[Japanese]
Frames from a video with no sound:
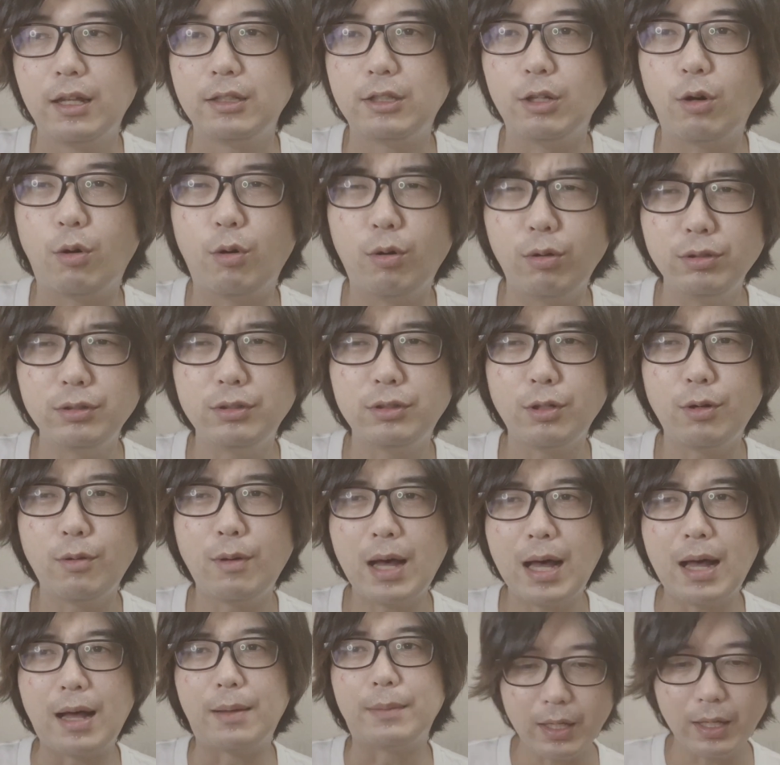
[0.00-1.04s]
で、本当
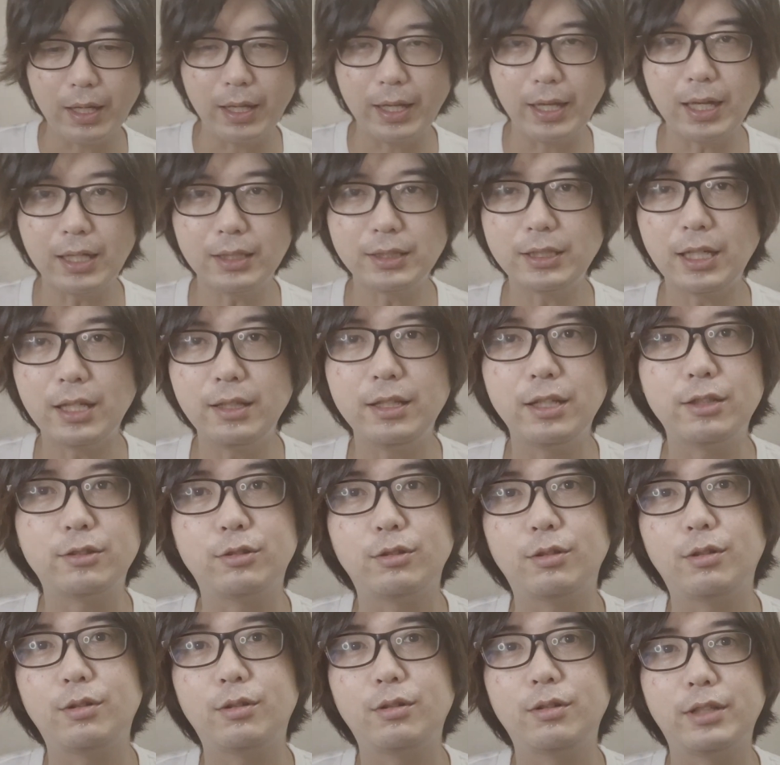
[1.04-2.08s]
は、エガチャンネル
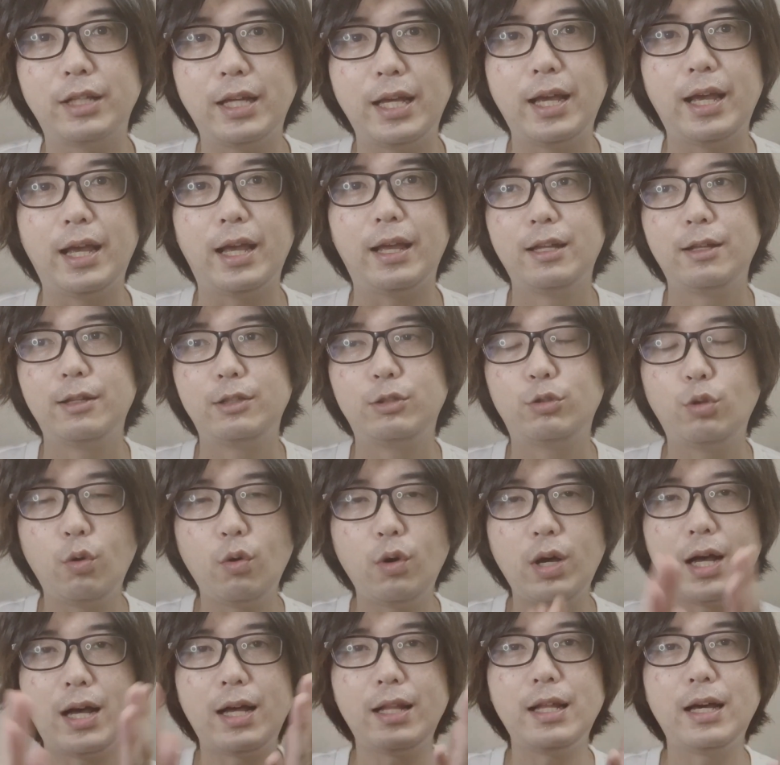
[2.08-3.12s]
の方で
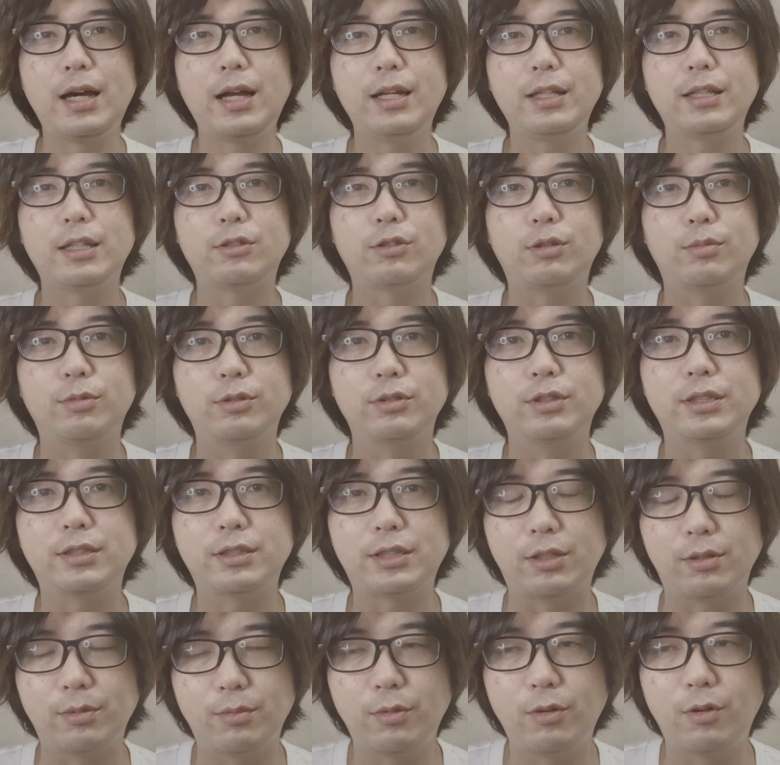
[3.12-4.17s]
動画が流れたと思うんです
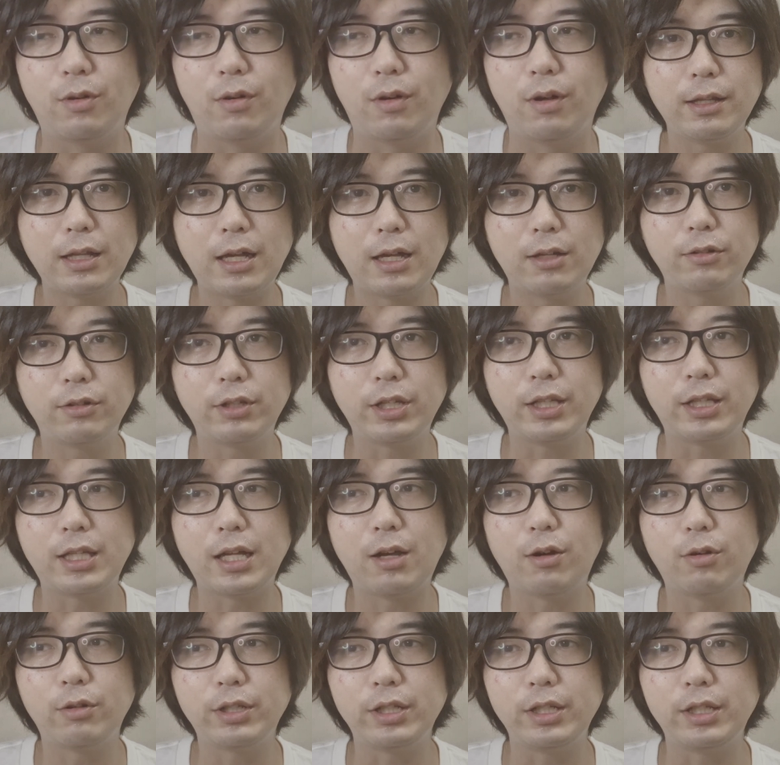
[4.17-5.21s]
けども、あの
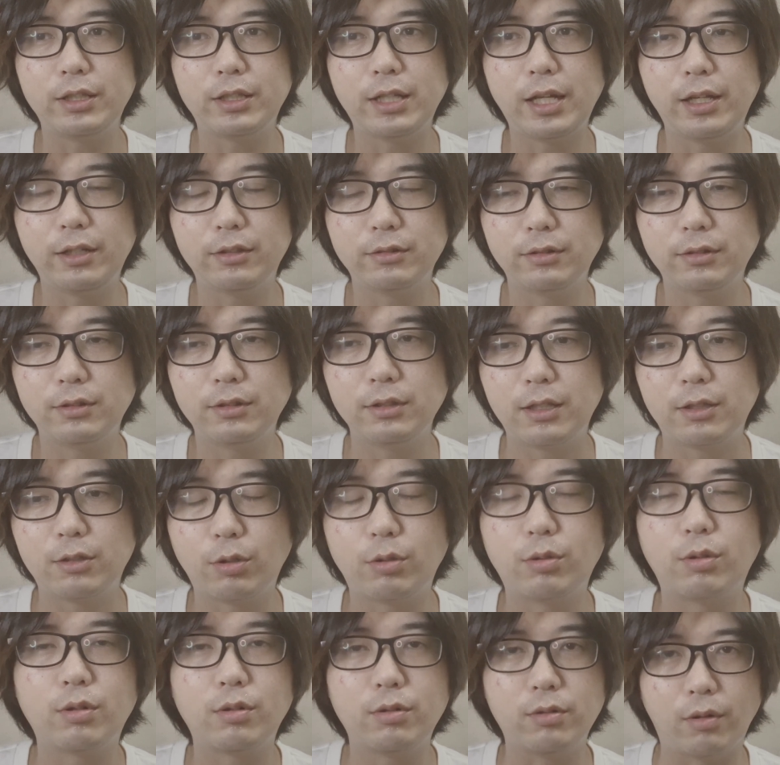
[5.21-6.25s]
ギターを弾いていると
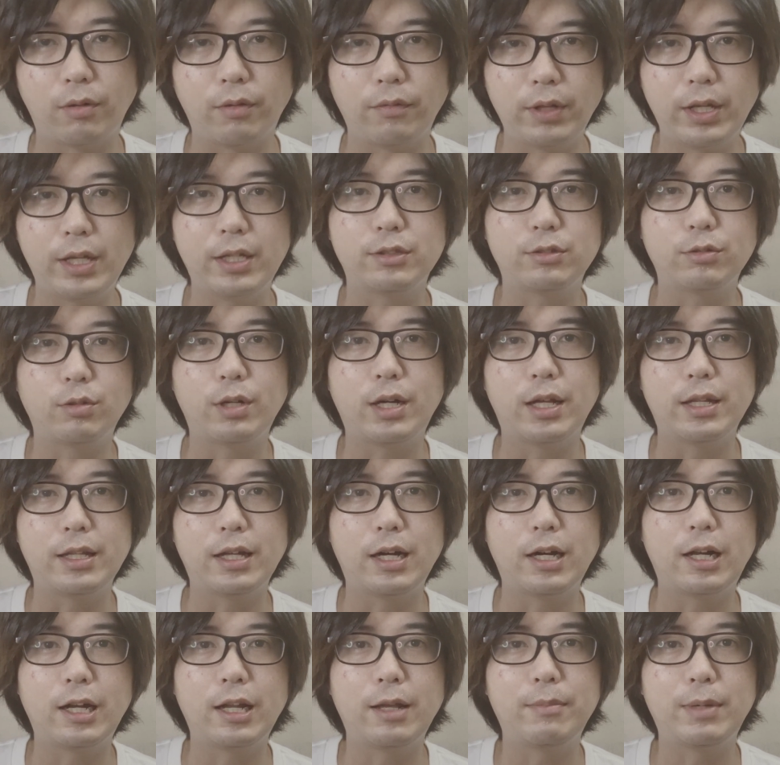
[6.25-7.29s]
ころの映像が流
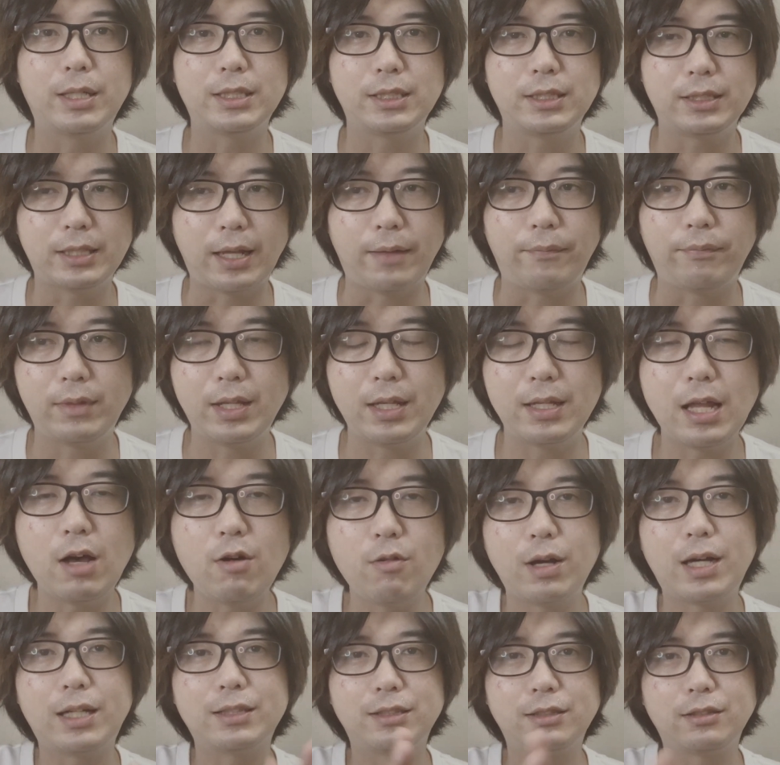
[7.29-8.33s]
れまして、で、な
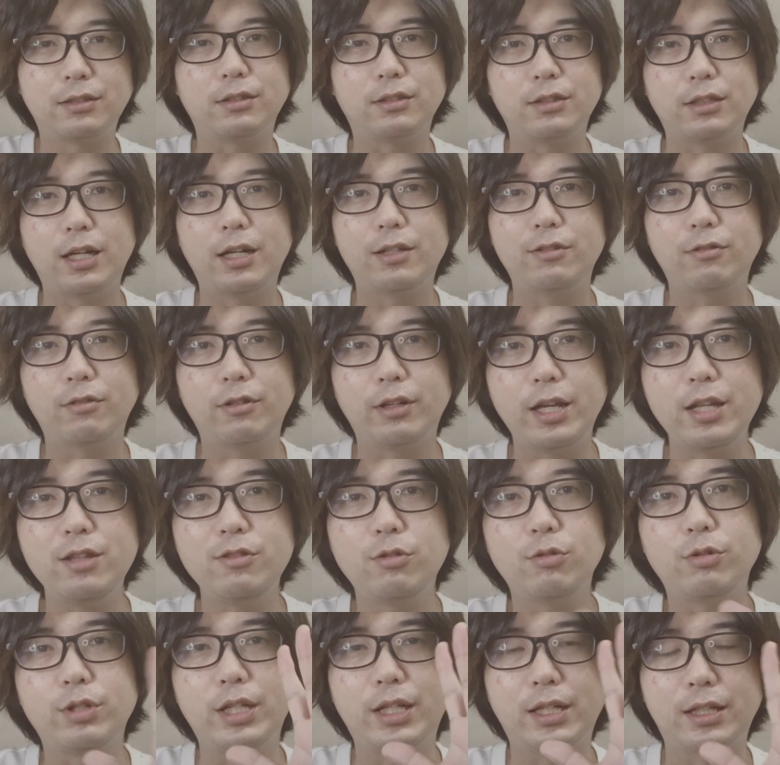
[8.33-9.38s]
おかつ、あの、
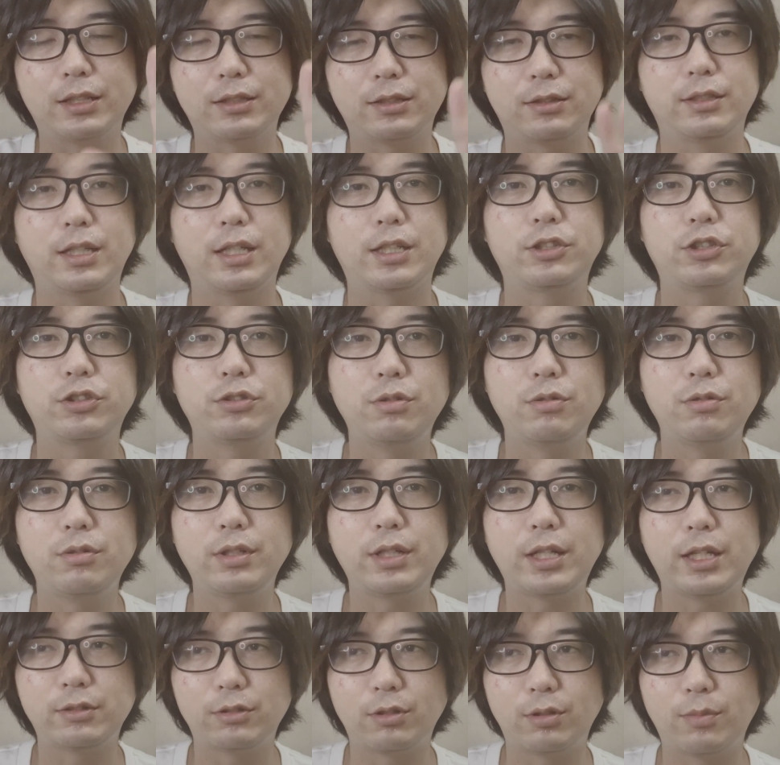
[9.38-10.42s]
エントリーがですね、
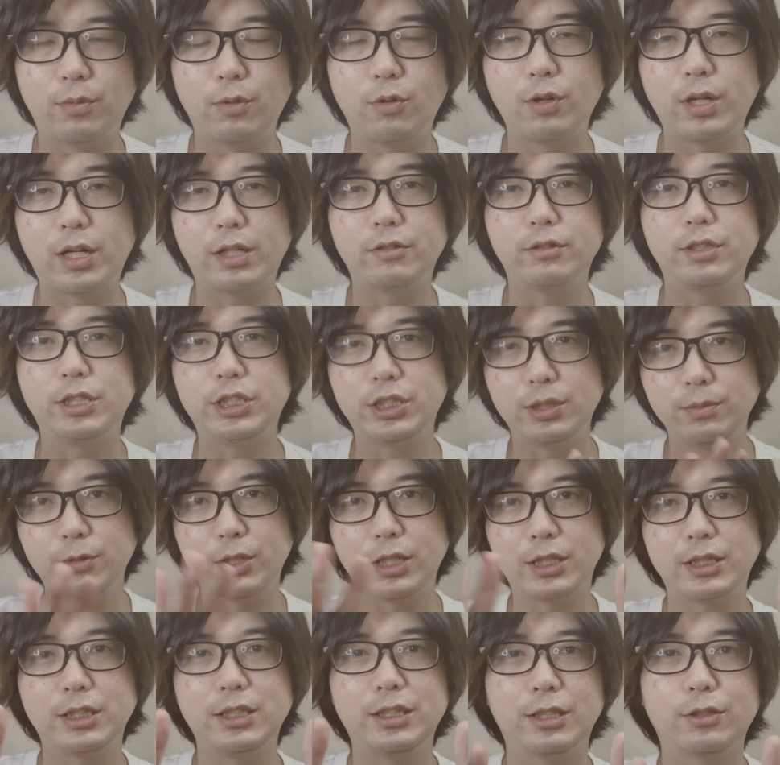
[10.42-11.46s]
シュノーケルのボーカル西
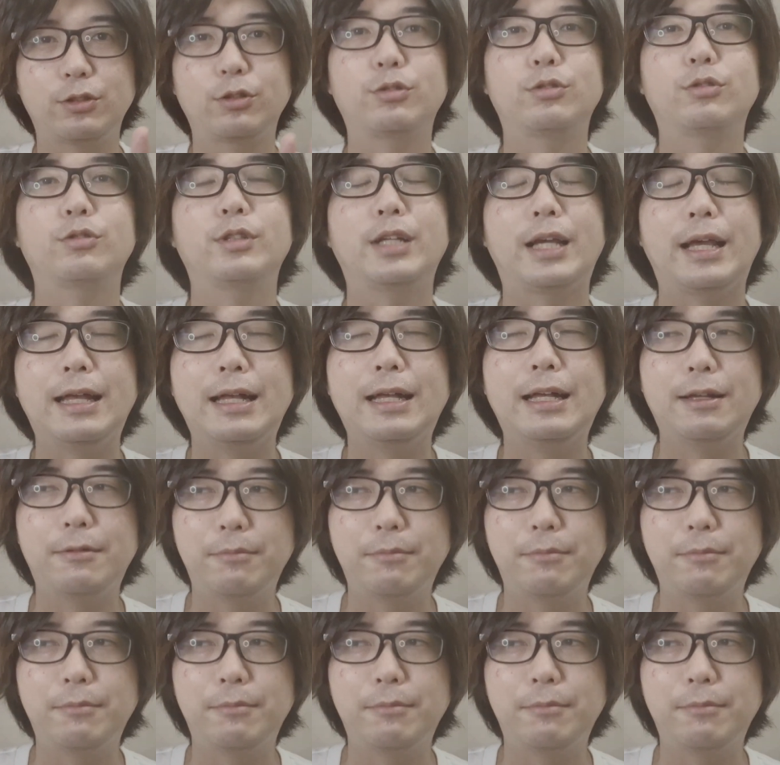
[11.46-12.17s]
村真也ということで、